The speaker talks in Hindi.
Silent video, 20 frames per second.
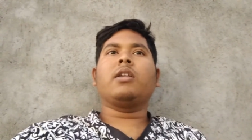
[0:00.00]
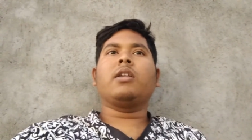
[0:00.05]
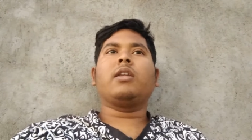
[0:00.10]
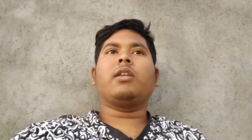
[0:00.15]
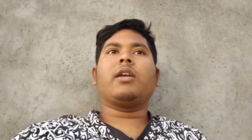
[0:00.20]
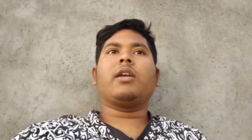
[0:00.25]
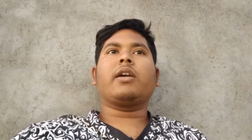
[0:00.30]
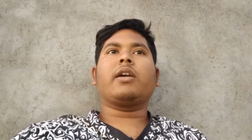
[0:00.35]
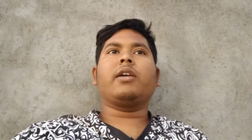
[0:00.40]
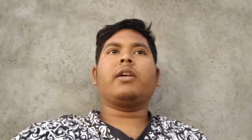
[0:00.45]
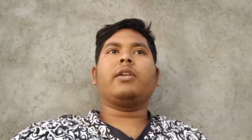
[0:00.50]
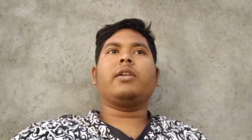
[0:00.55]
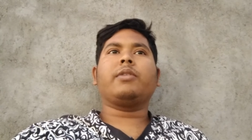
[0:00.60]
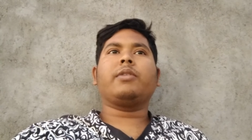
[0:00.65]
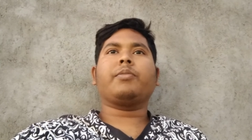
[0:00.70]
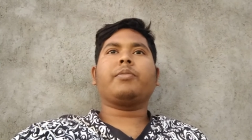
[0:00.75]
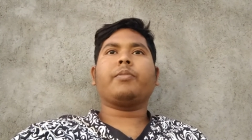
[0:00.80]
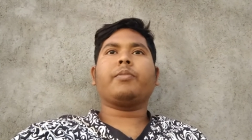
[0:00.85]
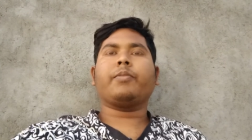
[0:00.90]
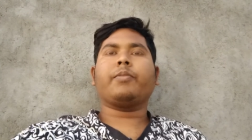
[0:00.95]

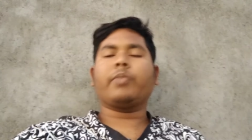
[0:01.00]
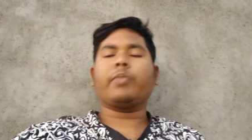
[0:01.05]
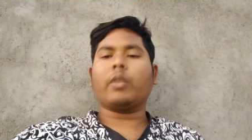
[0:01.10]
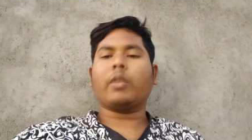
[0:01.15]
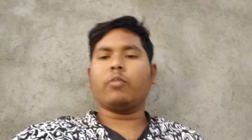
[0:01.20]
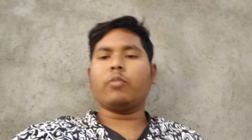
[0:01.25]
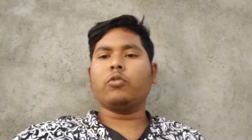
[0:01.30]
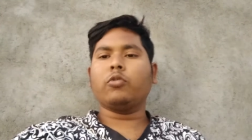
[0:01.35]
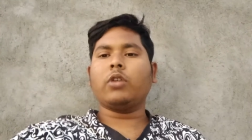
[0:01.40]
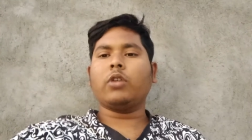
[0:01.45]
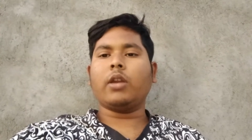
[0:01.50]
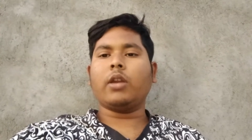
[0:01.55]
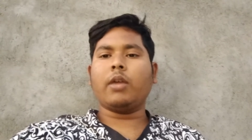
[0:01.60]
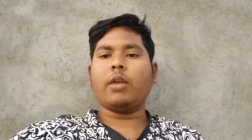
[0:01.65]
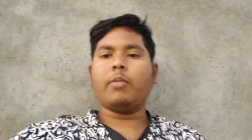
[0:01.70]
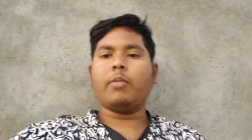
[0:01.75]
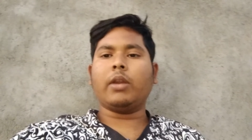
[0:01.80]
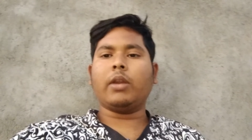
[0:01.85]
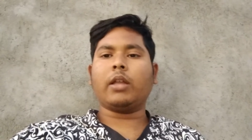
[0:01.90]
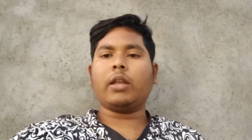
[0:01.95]
लेकिन मुझे
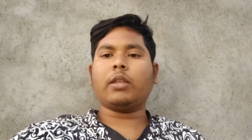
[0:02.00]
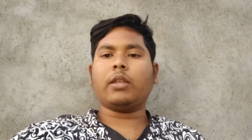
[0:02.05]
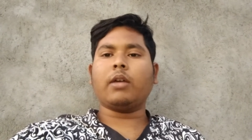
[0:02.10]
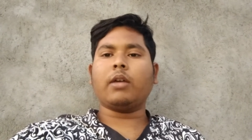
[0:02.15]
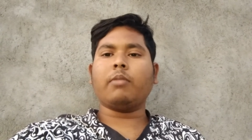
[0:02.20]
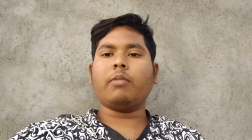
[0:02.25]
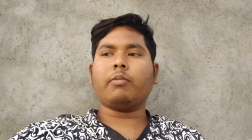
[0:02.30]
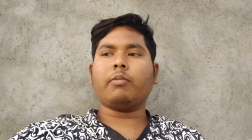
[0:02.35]
नहीं मिला था